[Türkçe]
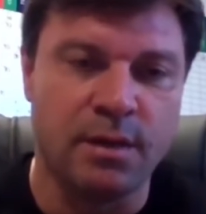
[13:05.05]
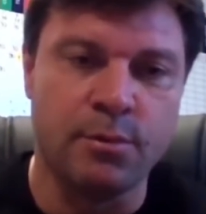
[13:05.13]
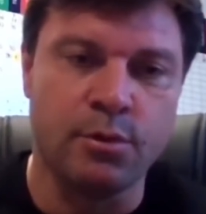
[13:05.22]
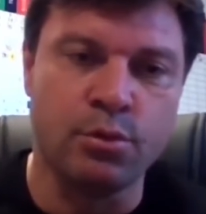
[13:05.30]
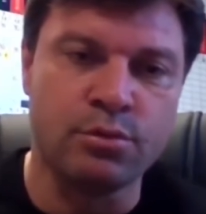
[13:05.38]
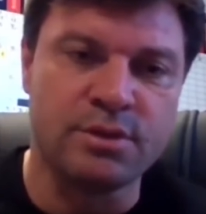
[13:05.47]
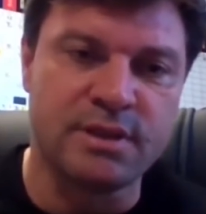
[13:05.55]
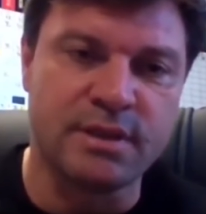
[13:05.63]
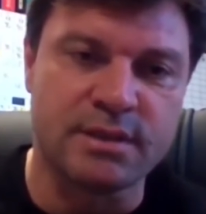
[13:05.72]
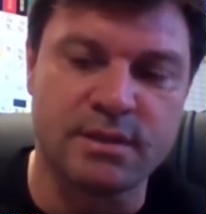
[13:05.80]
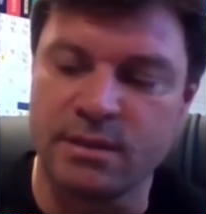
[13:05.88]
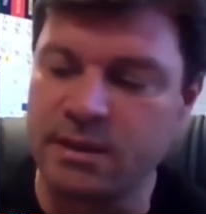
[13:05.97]
ama oyun
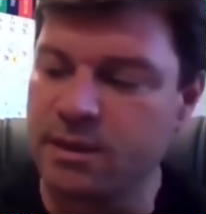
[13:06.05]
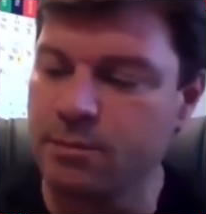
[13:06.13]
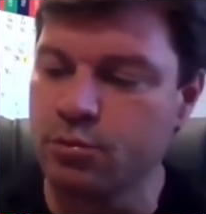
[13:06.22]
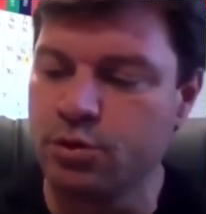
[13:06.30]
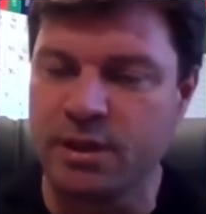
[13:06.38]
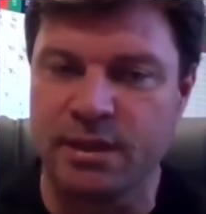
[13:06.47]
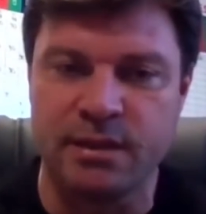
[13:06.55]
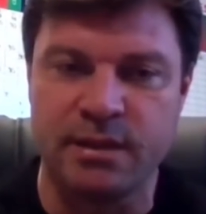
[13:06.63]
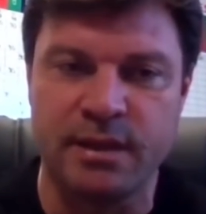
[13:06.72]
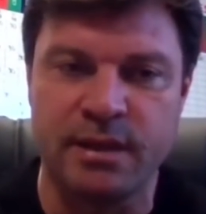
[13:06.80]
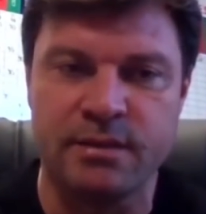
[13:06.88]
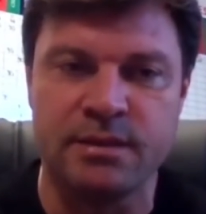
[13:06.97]
içerisindeki
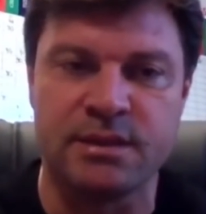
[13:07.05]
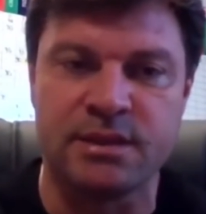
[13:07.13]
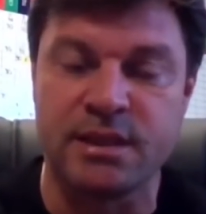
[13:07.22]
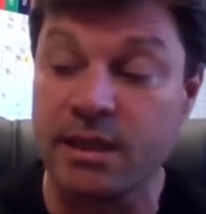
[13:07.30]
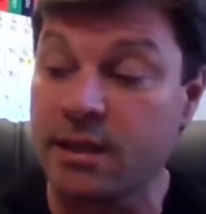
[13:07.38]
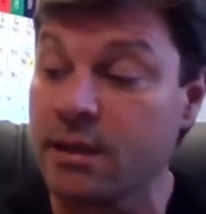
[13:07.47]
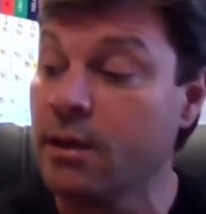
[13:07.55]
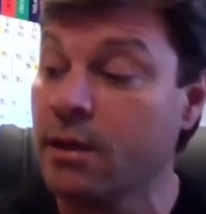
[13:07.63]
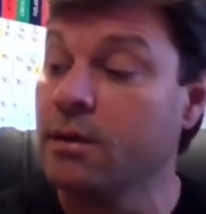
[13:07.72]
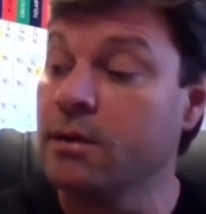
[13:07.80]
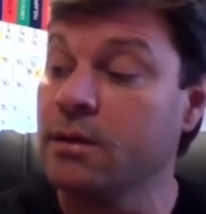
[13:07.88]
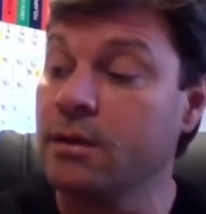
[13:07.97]
mücadele, istek,
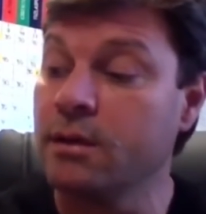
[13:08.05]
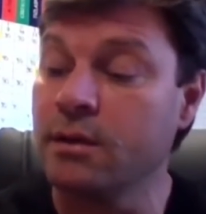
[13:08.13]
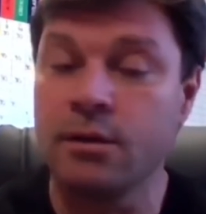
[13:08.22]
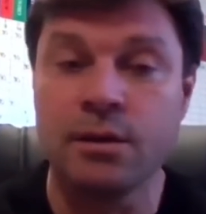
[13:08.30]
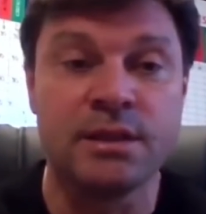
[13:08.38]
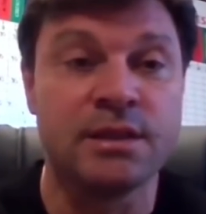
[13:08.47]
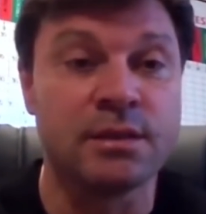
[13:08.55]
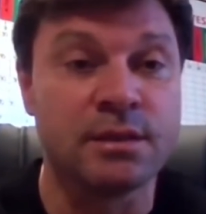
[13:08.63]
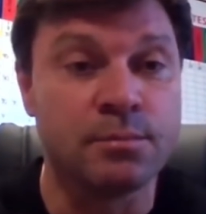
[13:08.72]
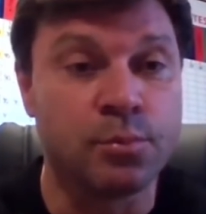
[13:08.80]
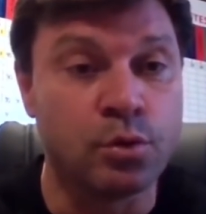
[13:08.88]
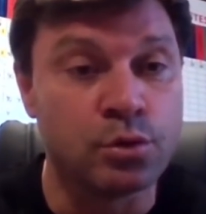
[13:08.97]
e,
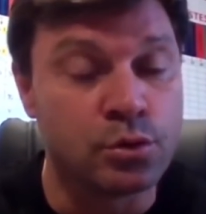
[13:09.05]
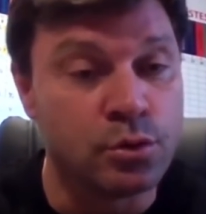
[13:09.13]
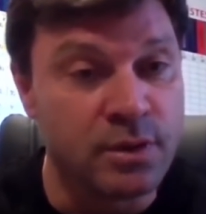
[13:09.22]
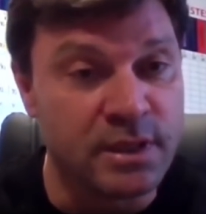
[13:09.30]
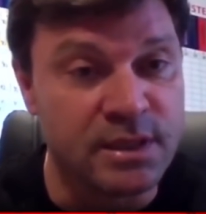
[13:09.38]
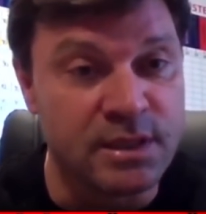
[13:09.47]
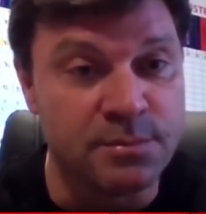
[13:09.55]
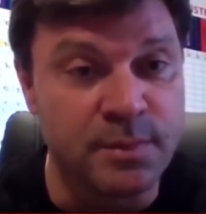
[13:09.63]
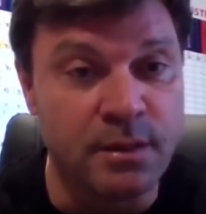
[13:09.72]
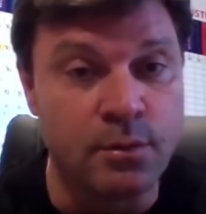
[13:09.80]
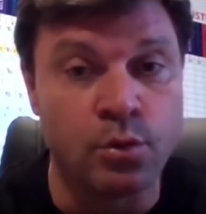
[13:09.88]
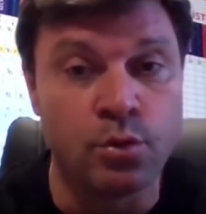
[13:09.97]
gir, pozisyona
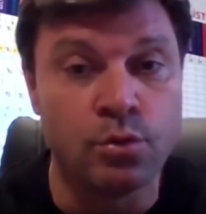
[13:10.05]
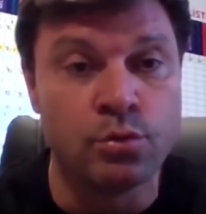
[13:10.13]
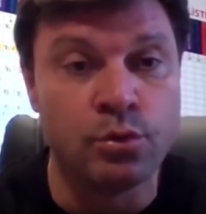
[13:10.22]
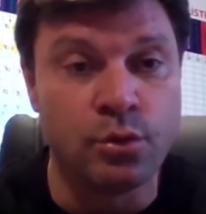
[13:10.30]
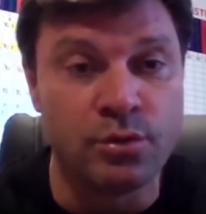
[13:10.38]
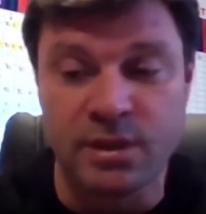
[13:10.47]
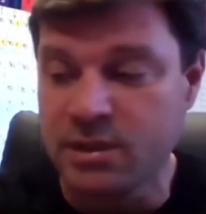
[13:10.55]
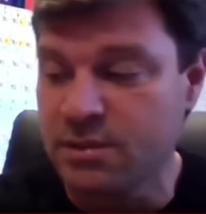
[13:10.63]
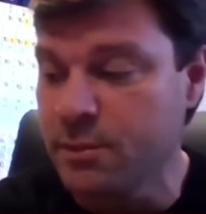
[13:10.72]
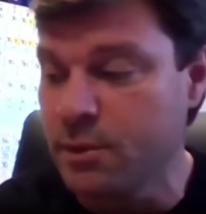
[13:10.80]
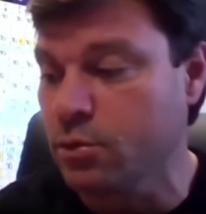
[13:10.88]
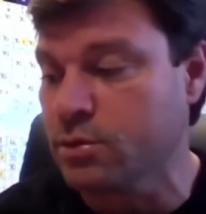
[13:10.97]
girme, oyunu
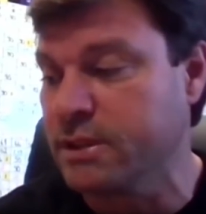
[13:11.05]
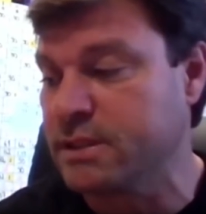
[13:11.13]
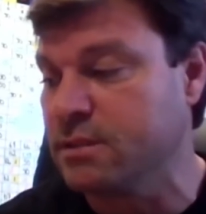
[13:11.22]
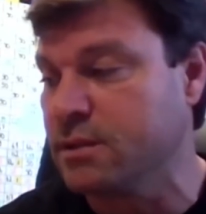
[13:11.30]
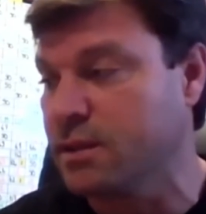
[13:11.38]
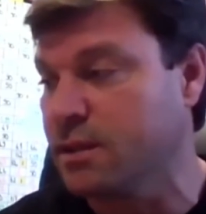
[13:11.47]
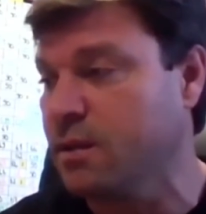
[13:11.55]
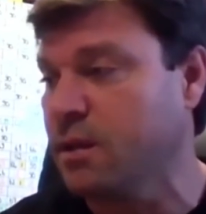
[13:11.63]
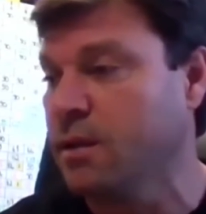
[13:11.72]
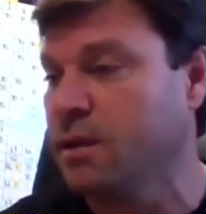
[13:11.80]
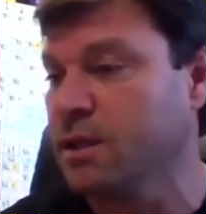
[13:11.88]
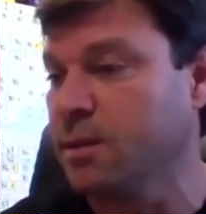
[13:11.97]
yönlendirme noktasında da
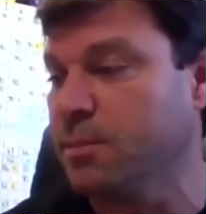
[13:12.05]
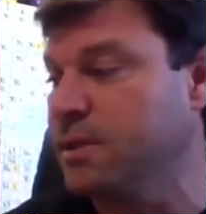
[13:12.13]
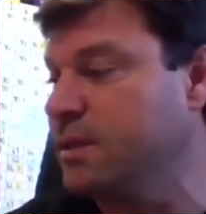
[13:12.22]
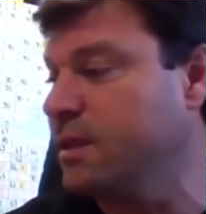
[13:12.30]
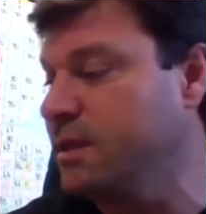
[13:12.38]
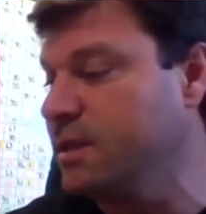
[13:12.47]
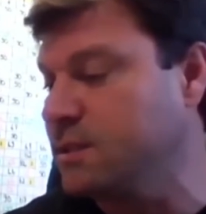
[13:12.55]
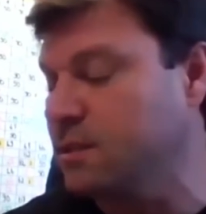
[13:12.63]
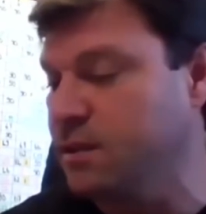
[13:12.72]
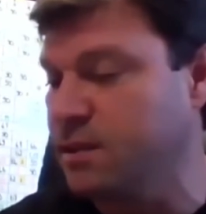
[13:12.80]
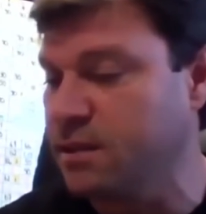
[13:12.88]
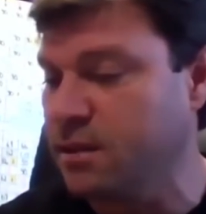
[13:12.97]
yapılan
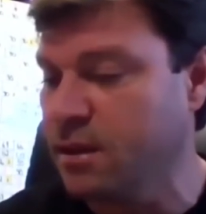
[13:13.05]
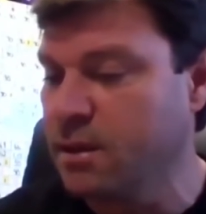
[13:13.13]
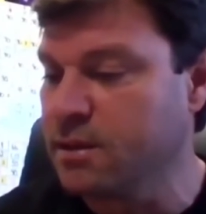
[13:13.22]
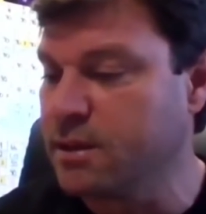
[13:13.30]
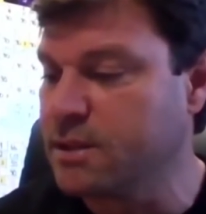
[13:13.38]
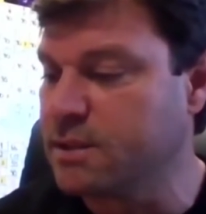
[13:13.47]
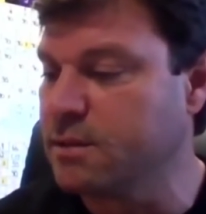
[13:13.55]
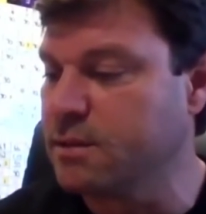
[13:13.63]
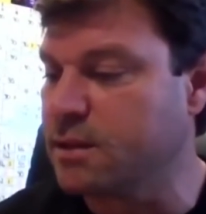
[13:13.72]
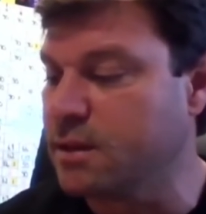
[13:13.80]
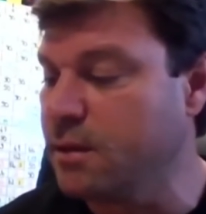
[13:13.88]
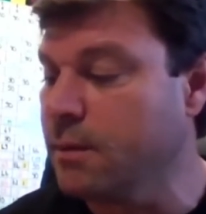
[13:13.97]
eleştirileri
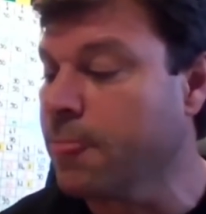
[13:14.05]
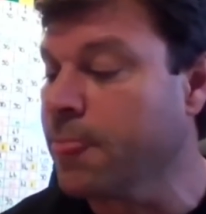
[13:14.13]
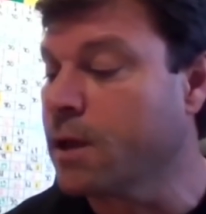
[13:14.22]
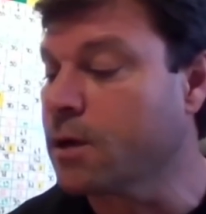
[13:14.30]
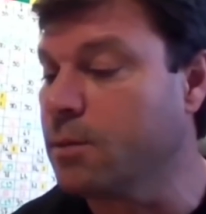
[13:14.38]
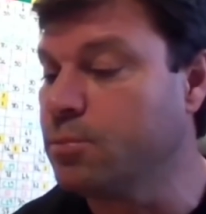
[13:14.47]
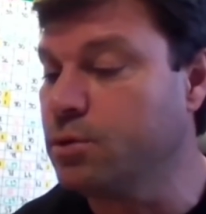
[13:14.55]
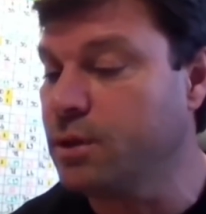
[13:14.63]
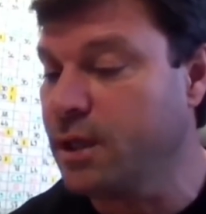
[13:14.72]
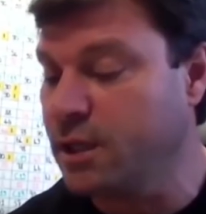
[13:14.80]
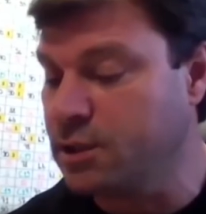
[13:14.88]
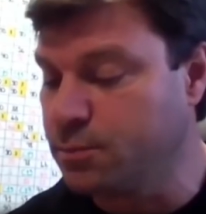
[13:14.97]
kesinlikle kabul
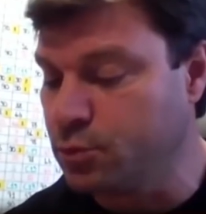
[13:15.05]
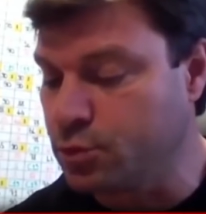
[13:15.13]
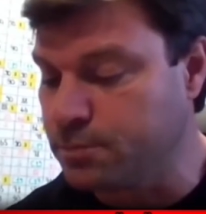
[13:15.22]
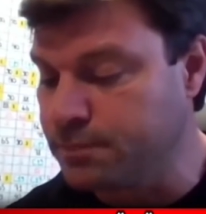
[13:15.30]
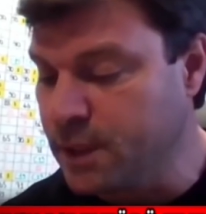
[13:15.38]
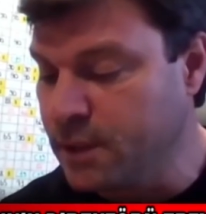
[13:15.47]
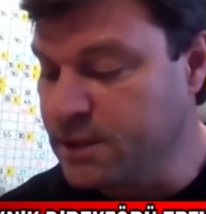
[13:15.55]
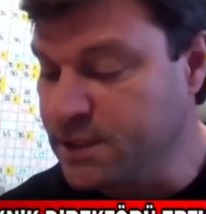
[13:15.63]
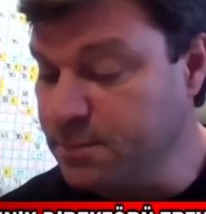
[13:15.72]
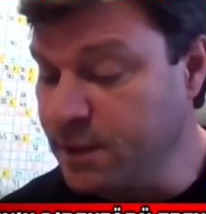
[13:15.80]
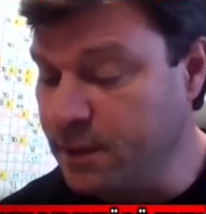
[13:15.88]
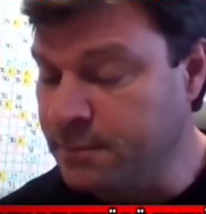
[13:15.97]
etmiyorum.
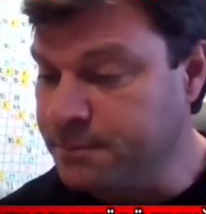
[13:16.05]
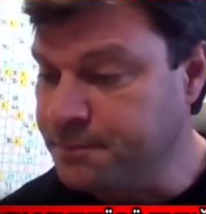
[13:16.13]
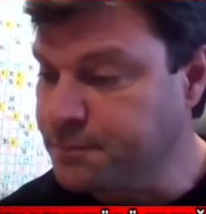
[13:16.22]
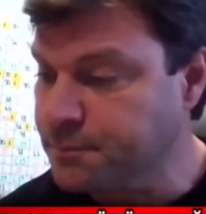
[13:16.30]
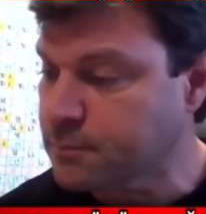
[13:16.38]
Şimdi